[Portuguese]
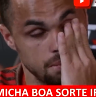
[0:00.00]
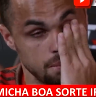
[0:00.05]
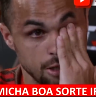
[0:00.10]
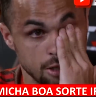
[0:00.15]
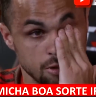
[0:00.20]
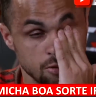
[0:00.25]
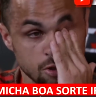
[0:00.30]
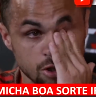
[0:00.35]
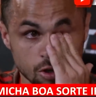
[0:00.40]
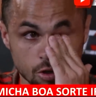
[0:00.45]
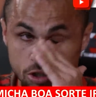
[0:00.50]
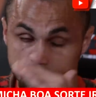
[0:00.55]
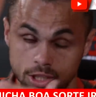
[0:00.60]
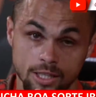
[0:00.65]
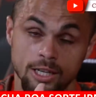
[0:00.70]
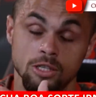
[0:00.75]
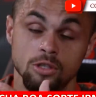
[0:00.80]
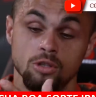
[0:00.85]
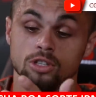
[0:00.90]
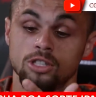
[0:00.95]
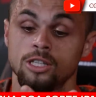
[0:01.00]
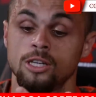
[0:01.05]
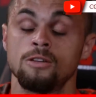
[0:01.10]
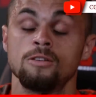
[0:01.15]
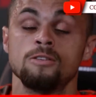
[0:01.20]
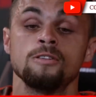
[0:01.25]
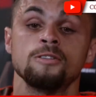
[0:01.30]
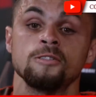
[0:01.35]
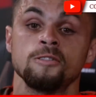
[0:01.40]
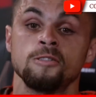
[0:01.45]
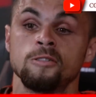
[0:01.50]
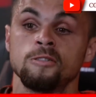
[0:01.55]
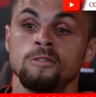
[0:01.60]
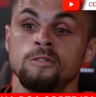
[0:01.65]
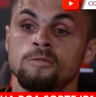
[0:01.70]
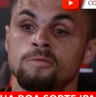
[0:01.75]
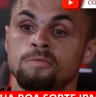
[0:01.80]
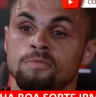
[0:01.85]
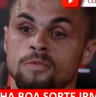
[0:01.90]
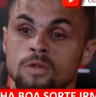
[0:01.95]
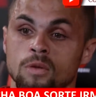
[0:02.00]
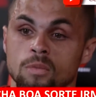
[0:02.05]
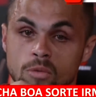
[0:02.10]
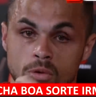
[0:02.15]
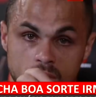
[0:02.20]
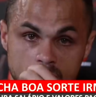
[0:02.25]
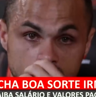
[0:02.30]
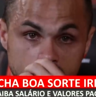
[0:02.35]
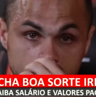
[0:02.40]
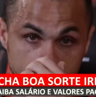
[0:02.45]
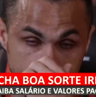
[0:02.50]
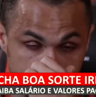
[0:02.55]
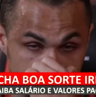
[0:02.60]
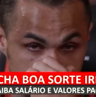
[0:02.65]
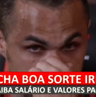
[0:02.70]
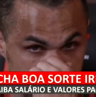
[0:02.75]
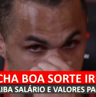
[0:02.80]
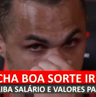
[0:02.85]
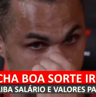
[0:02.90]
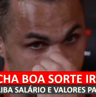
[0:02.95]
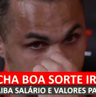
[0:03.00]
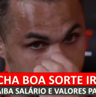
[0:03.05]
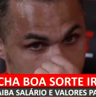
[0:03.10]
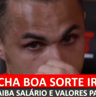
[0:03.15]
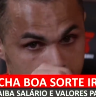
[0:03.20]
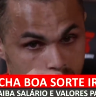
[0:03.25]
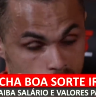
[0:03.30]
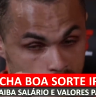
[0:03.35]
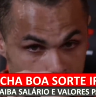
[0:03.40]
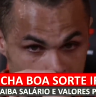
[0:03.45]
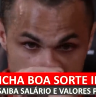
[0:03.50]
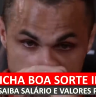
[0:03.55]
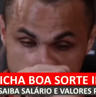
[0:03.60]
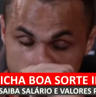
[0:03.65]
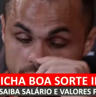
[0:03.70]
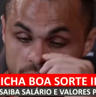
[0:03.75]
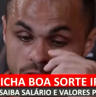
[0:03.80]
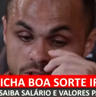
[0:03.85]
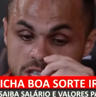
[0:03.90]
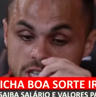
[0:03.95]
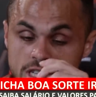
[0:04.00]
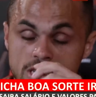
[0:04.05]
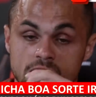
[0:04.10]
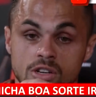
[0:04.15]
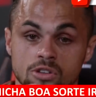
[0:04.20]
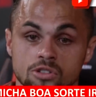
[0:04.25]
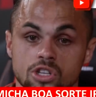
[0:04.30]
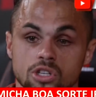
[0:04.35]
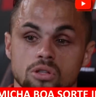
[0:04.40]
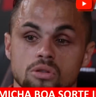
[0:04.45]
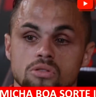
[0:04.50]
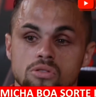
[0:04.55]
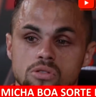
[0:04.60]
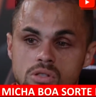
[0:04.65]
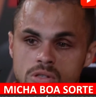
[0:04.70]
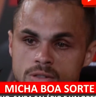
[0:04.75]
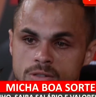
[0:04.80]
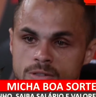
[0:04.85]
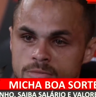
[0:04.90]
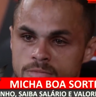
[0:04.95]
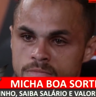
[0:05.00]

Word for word: mesmo de longe, estarei torcendo por cada um. Vocês ganham títulos,